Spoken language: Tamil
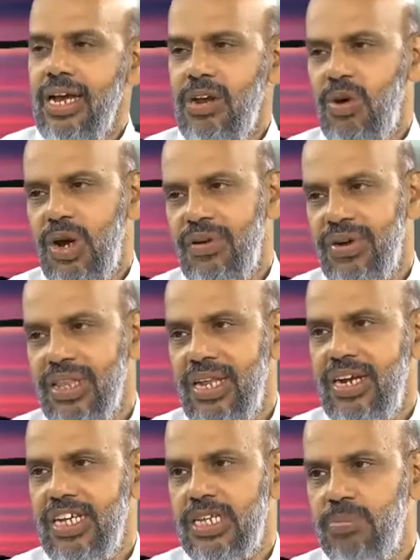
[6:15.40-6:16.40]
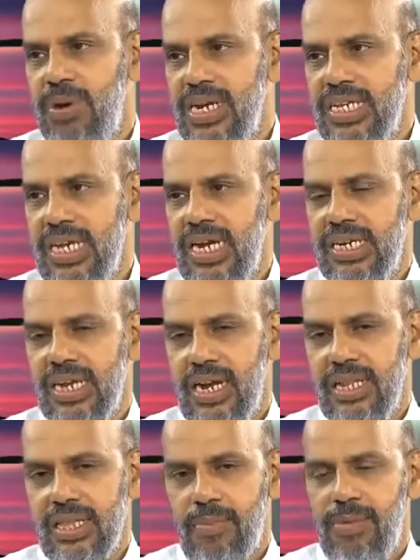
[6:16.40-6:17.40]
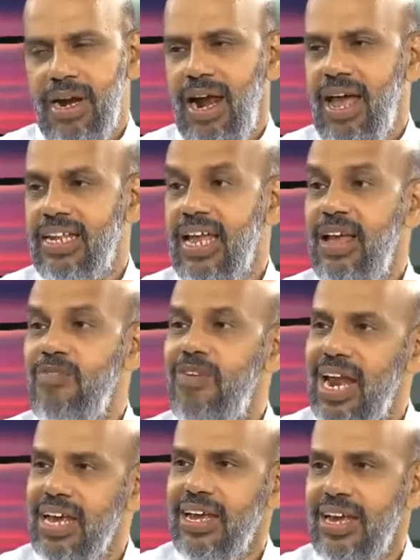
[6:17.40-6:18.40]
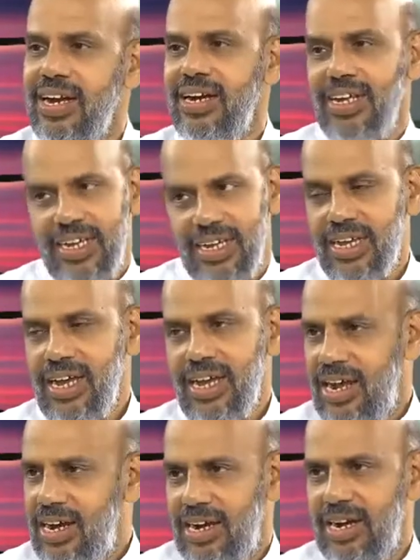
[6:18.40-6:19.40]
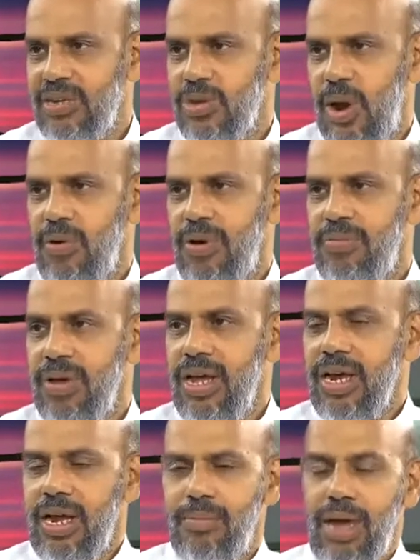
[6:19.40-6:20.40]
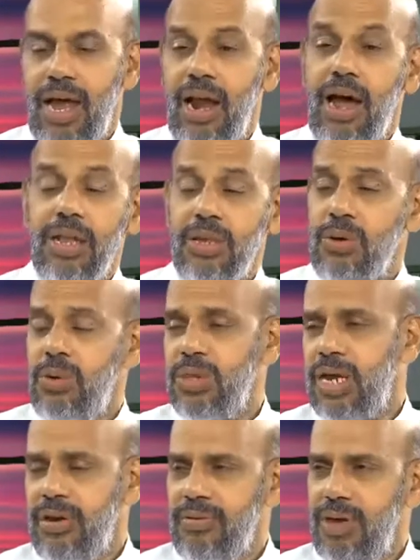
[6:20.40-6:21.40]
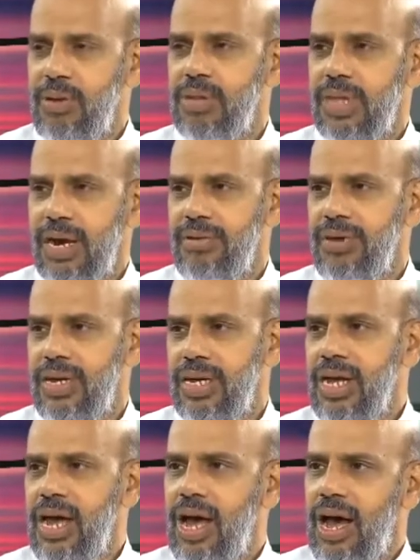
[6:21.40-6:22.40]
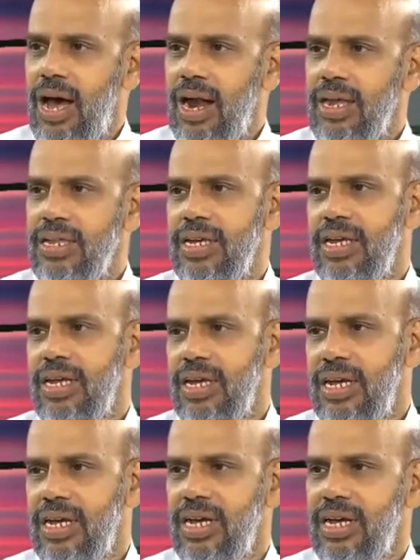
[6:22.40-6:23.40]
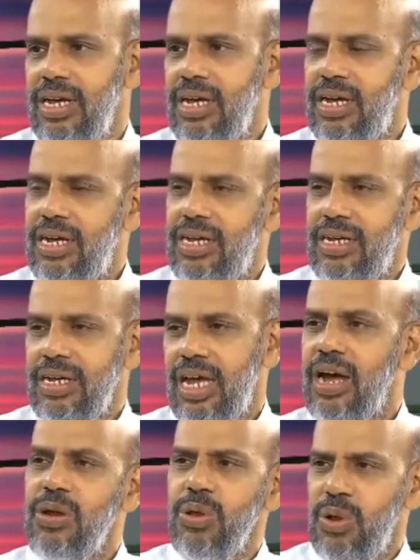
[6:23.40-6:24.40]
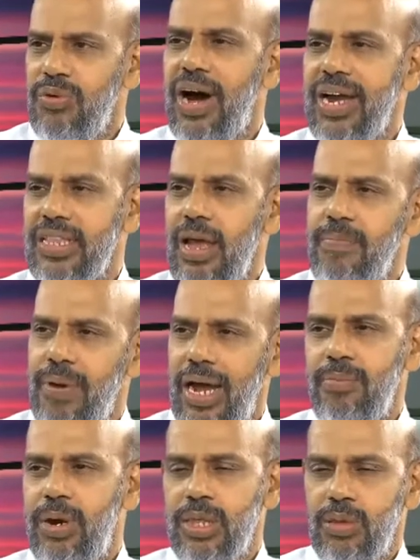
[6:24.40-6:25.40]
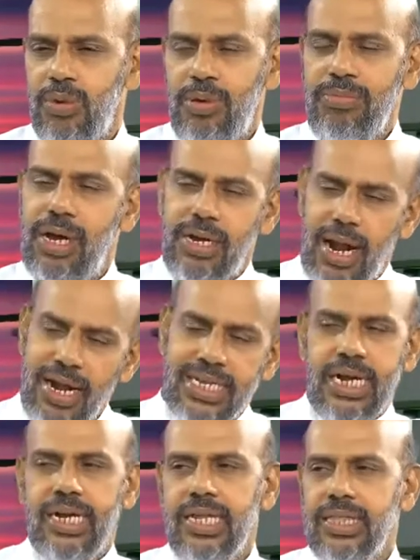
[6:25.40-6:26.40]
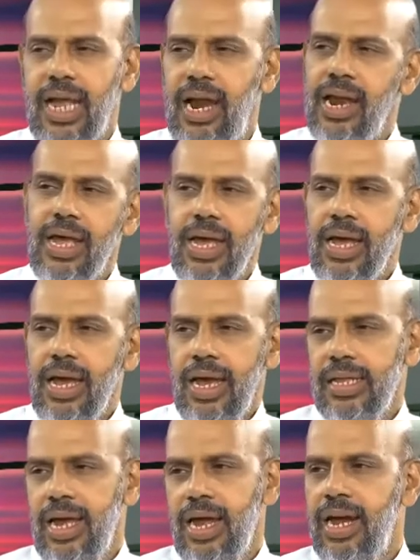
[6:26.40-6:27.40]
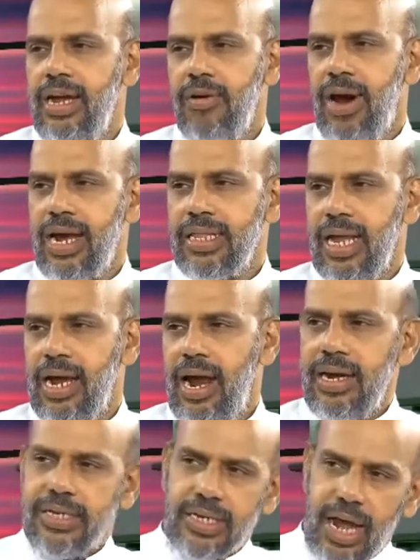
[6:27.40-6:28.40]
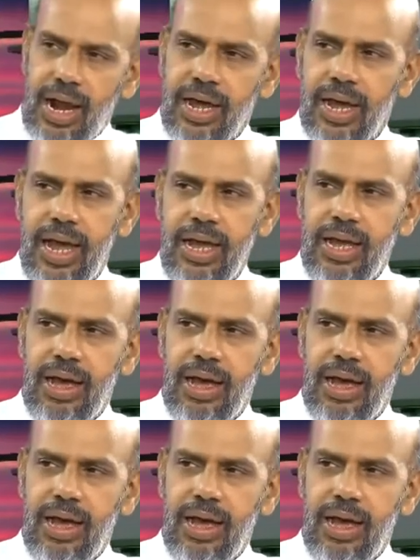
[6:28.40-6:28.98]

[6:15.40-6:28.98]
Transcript: இன்னொன்று வந்து டிஸ்பென்சேஷன் தமிழில் அதை விலக்கீடு என்று சொல்லுவோம் நம்ம எல்லாத்துக்கும் உத்தரவு உத்தரவு அல்லது ஏதாவது ஒரு வார்த்தையை பயன்படுத்துவோம் ஆனால் சட்டத்தில் இந்த இரண்டு வார்த்தைகள் சலுகை